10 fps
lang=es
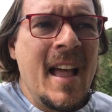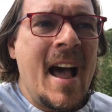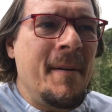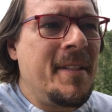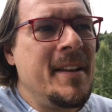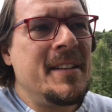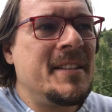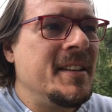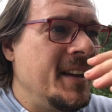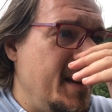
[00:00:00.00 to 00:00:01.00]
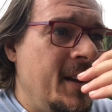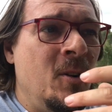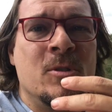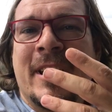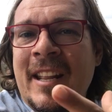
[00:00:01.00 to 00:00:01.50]
A veces
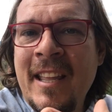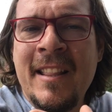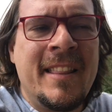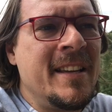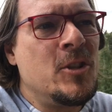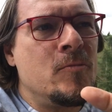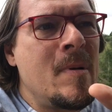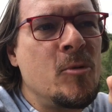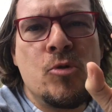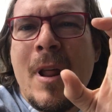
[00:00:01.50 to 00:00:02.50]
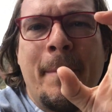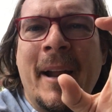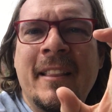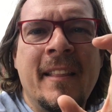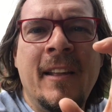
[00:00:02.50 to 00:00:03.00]
los creyentes tomamos una
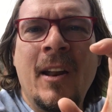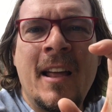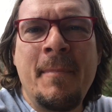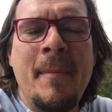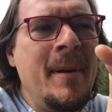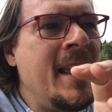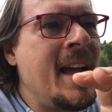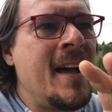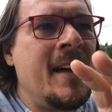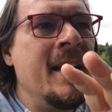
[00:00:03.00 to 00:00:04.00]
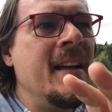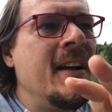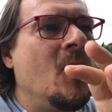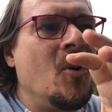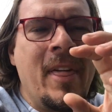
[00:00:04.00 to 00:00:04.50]
parte de la Biblia,
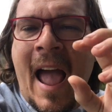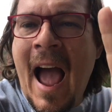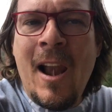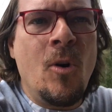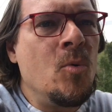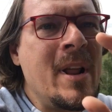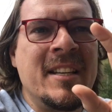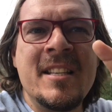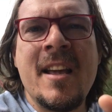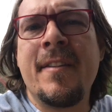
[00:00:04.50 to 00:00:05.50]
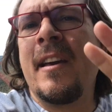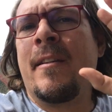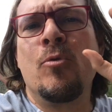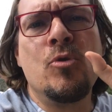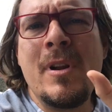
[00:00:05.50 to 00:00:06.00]
o de algo, una enseñanza, y
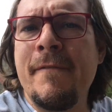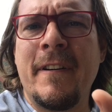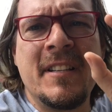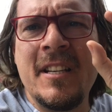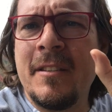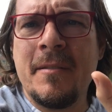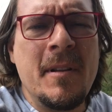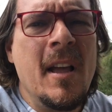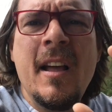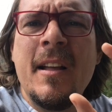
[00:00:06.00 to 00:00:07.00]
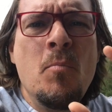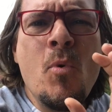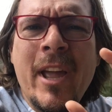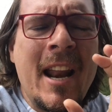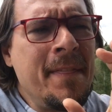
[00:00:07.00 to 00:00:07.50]
hacemos un énfasis
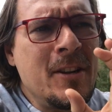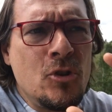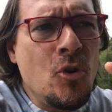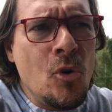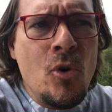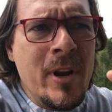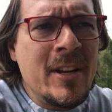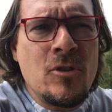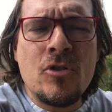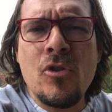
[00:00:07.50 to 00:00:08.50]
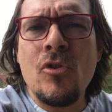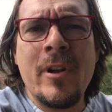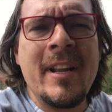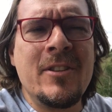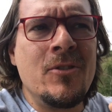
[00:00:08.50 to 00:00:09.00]
muy grande solo en eso, solo
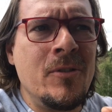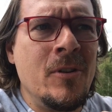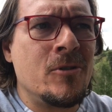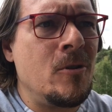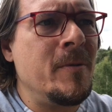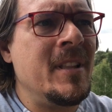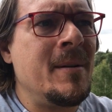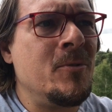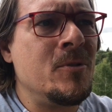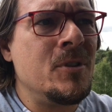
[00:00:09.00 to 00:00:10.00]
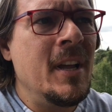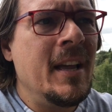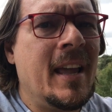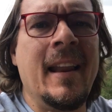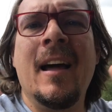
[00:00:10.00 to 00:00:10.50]
en eso, y nos olvidamos
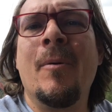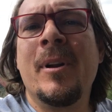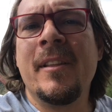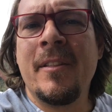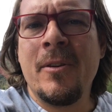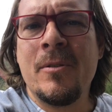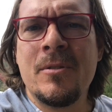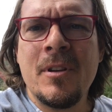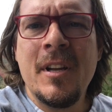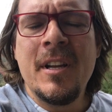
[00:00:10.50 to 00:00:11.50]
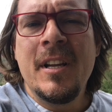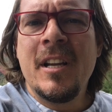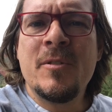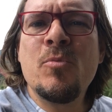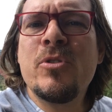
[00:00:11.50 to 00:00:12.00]
que la obra de Dios
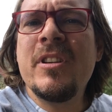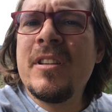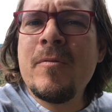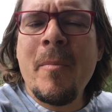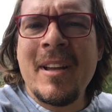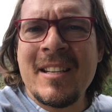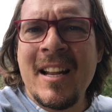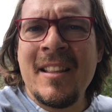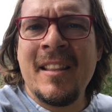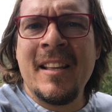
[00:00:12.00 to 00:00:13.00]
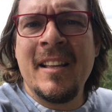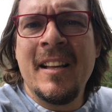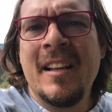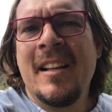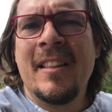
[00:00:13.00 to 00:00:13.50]
es muchísimo más grande
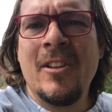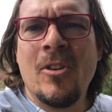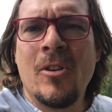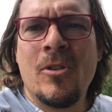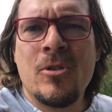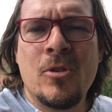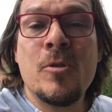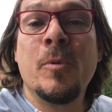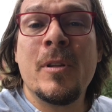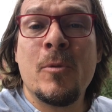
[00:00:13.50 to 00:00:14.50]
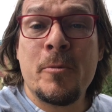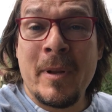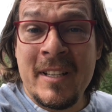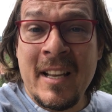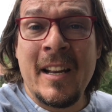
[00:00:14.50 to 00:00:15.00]
de lo que nosotros podemos
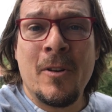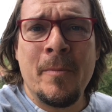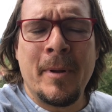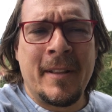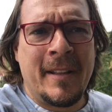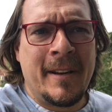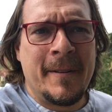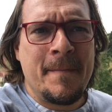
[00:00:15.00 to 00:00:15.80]
pensar y comprender.